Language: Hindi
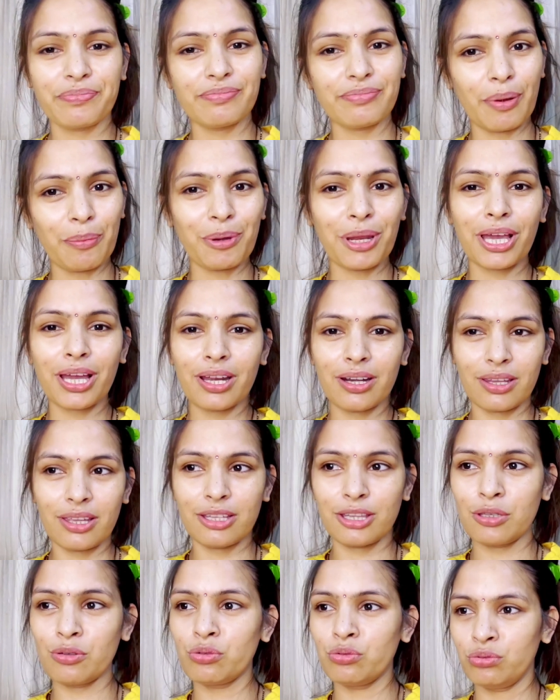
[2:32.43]
पब्लिक कर
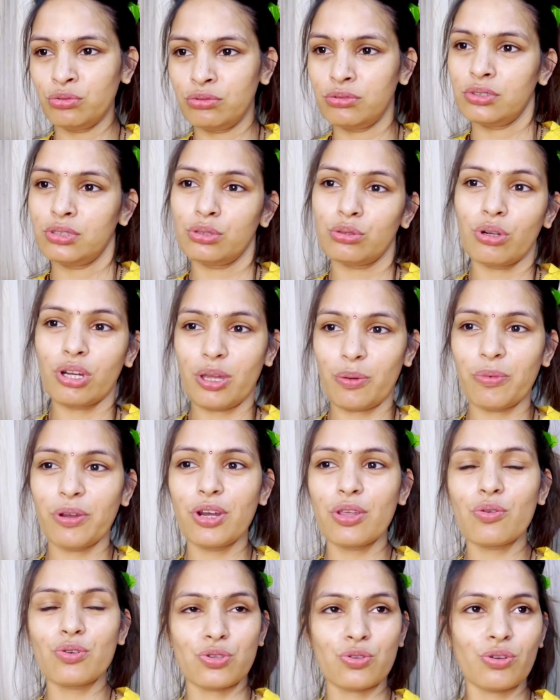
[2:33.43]
देती हूँ तो अगर
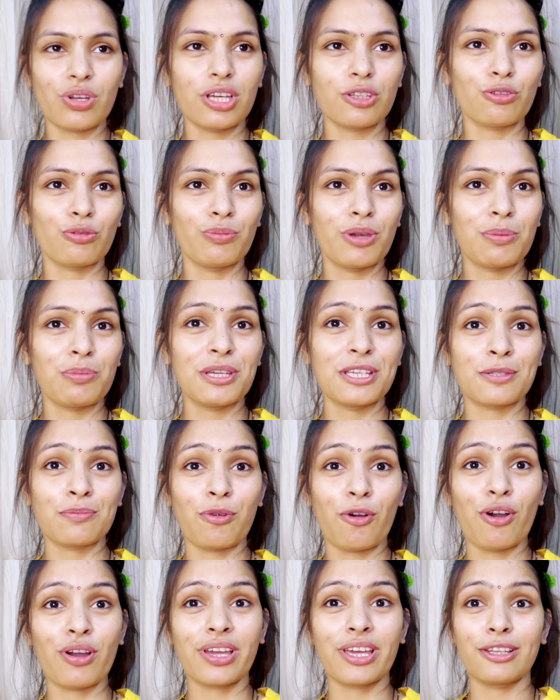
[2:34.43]
वीडियोज होंगे तो मैं भी इस
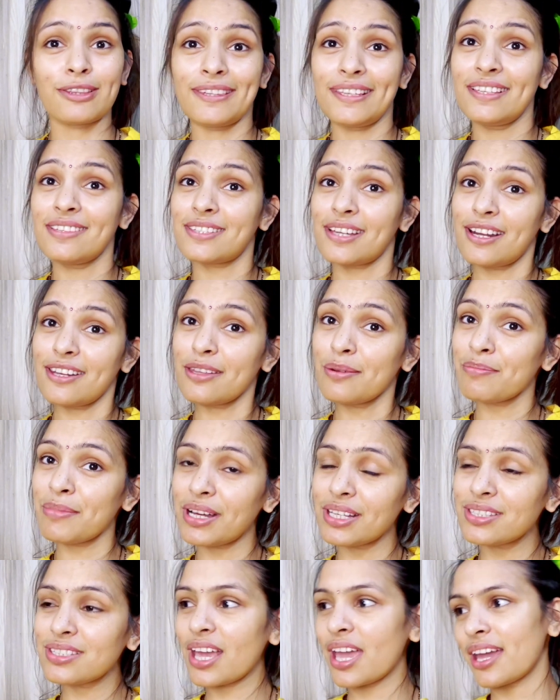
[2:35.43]
ब्लॉग के तीन चार दिन
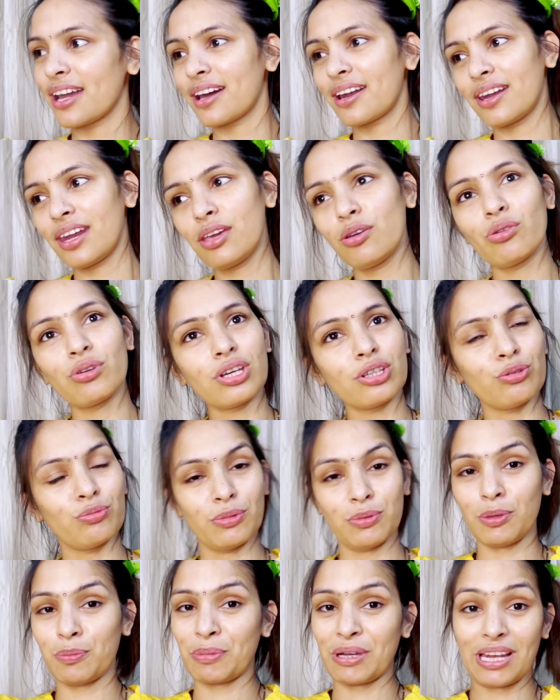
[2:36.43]
बाद जाए अगर नहीं होंगे तो
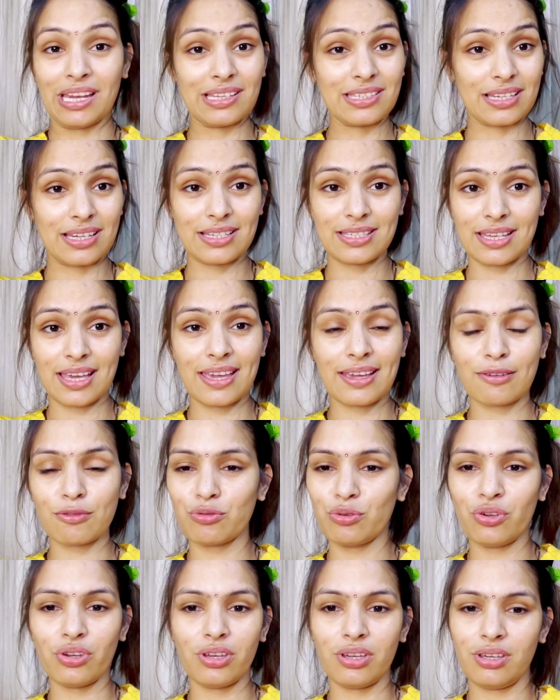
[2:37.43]
मैं भी पहले चला जाए
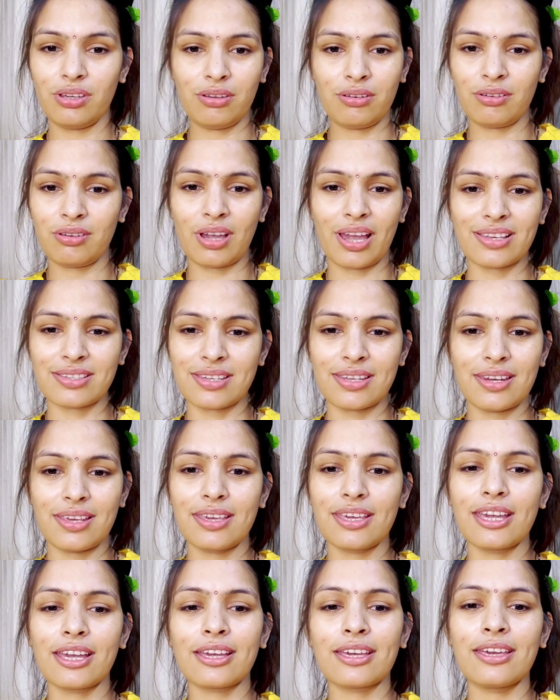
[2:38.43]
कोई ऐसा
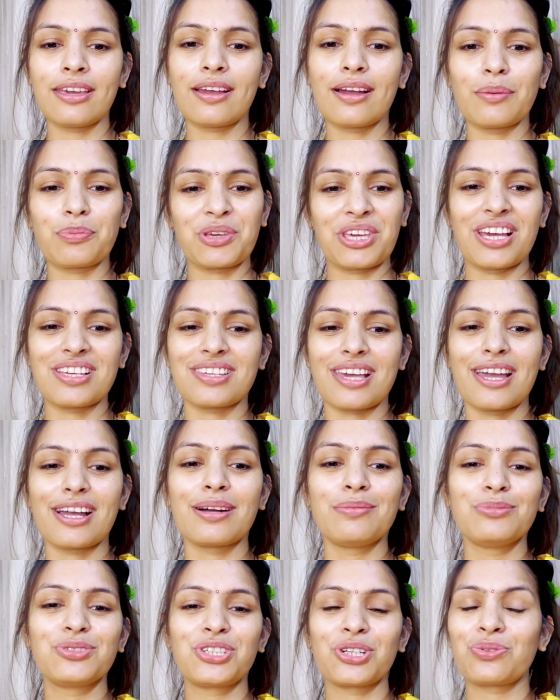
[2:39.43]
नहीं है कि कब किया
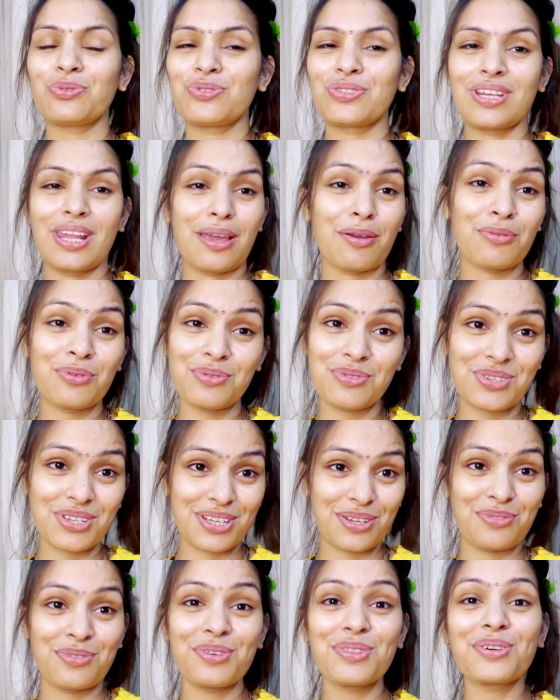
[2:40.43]
जाएगा मुझे कुछ नहीं कुछ
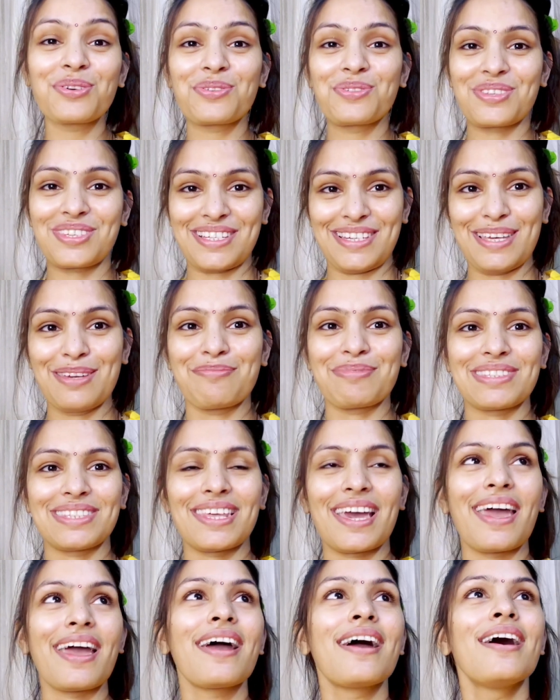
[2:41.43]
खुद कुछ नहीं
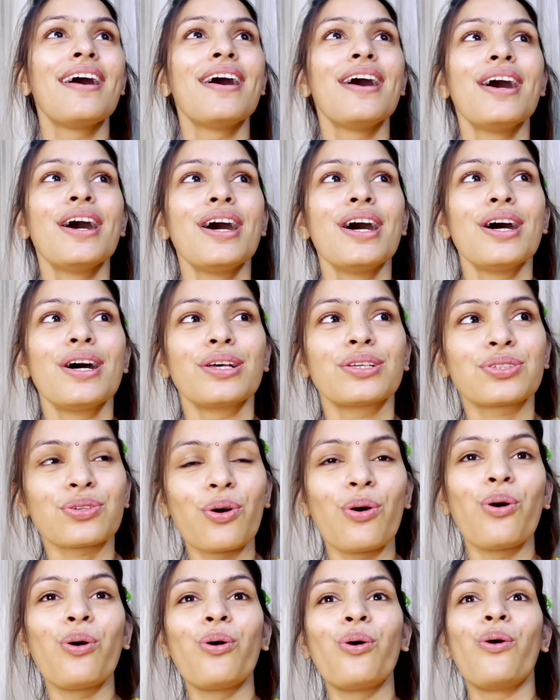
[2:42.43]
पता है
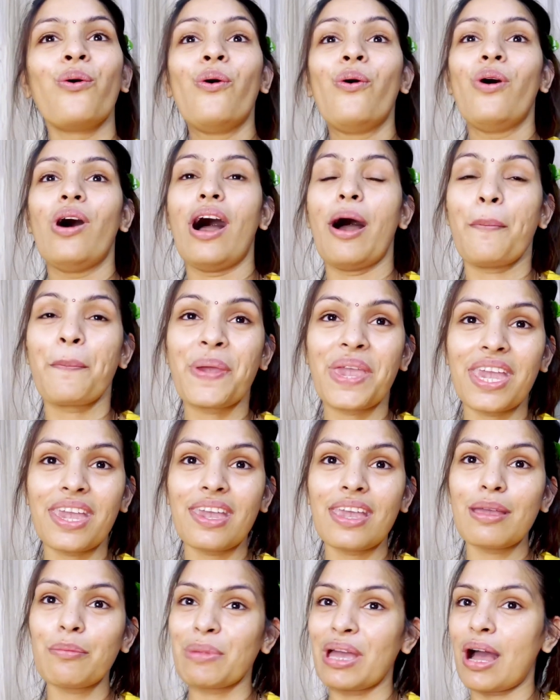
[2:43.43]
सो so,
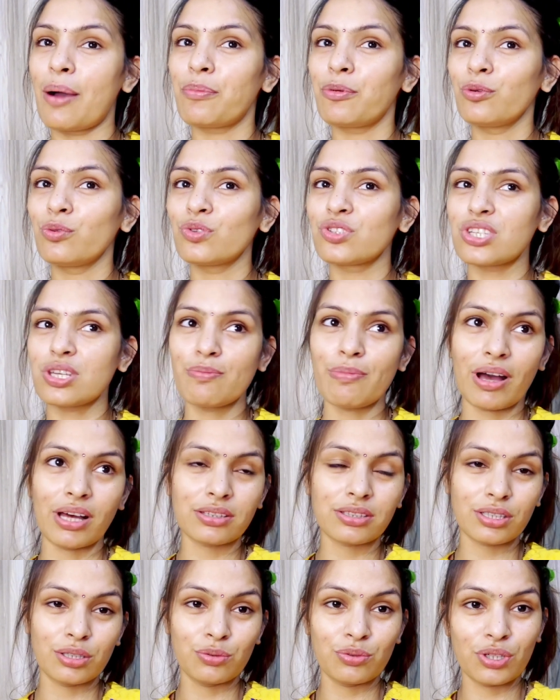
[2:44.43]
अभी मैं आप लोगों से
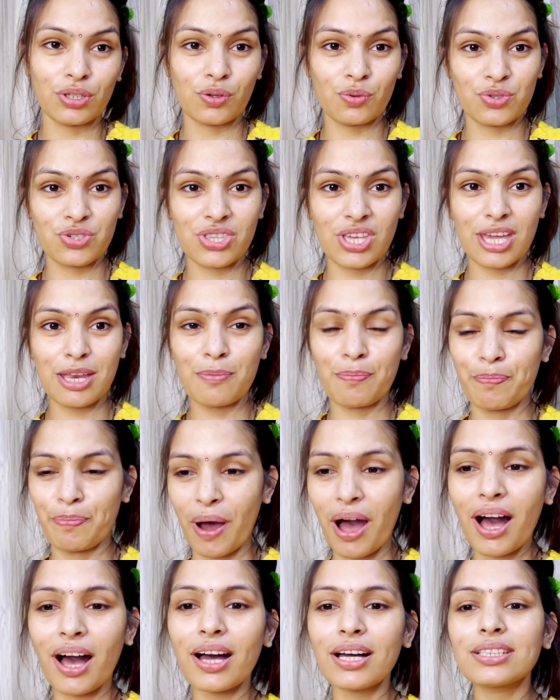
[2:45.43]
बात करूँगी कुछ देर
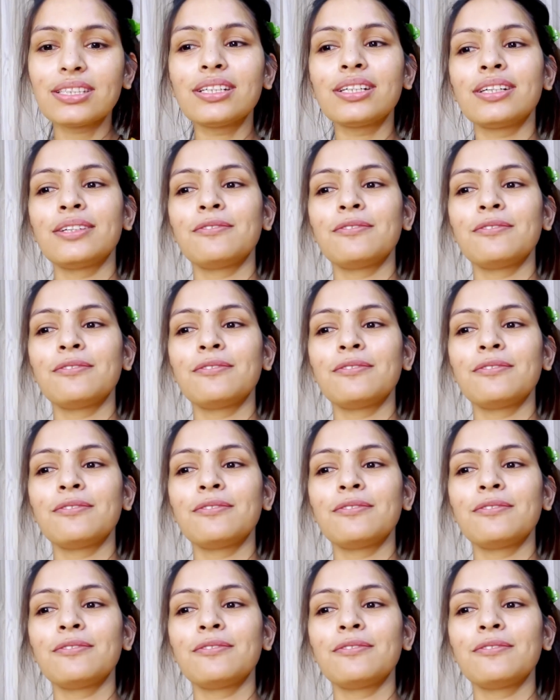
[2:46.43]
बाद